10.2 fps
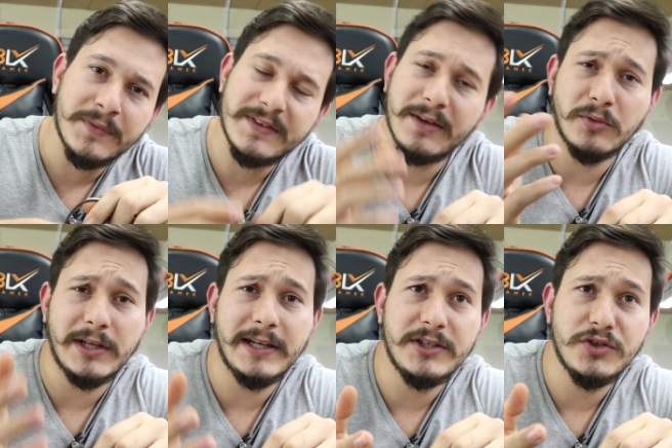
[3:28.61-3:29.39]
segundo
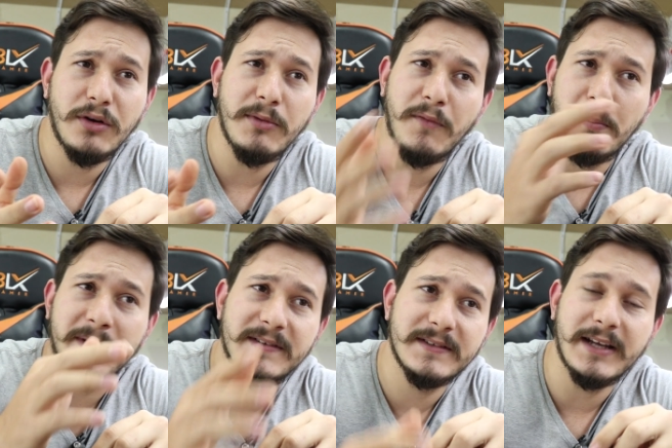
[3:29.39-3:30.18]
a lei de Ohm, eu vou
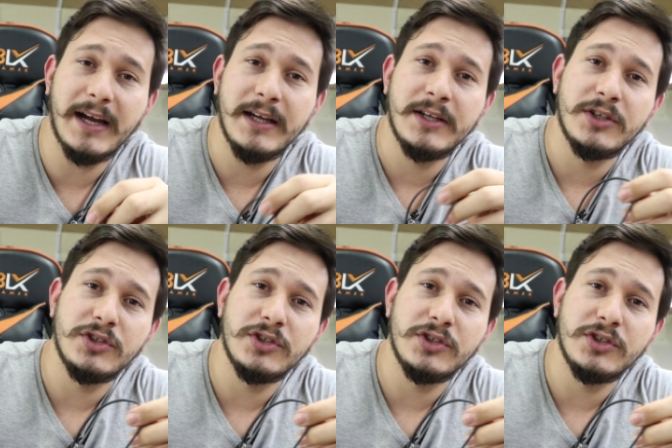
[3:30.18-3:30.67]
precisar